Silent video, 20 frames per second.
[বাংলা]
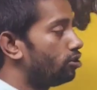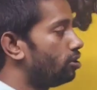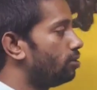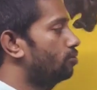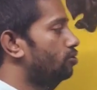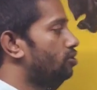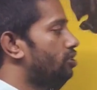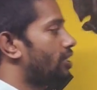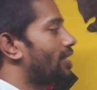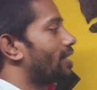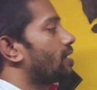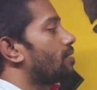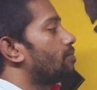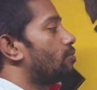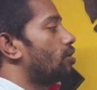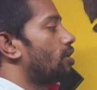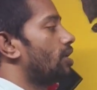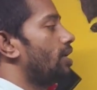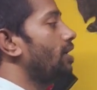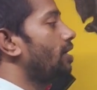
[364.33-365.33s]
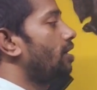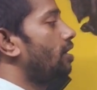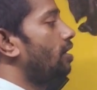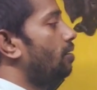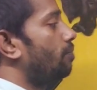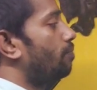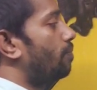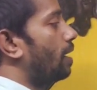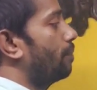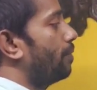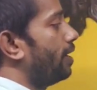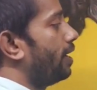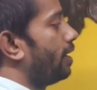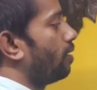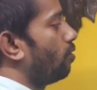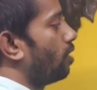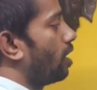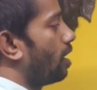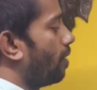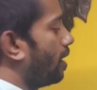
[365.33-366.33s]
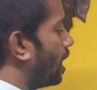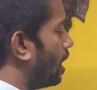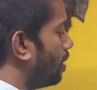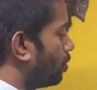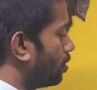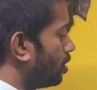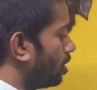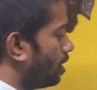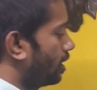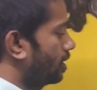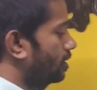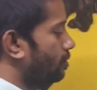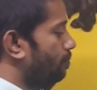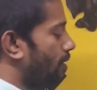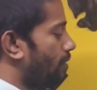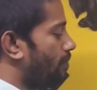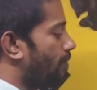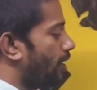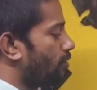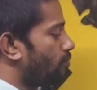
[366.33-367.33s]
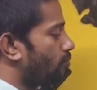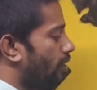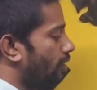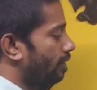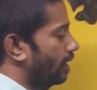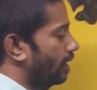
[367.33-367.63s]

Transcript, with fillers: অতিভুজ যেটাকে বলে পারপেন্ডিকুলার বাই হাইপোটেনিয়াস পি বাই ওয়ান